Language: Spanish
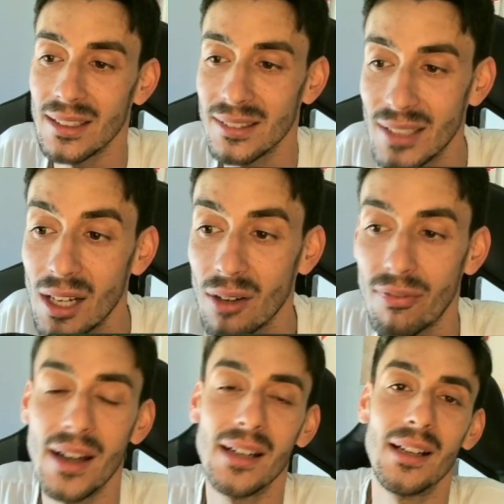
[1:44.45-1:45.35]
Sir
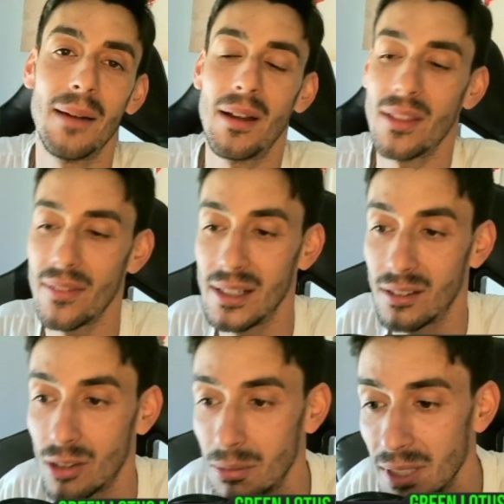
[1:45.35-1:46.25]
Faren, la maza del
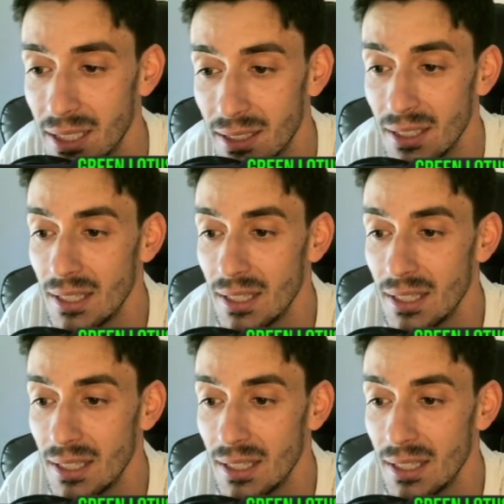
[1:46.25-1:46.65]
Cromlech,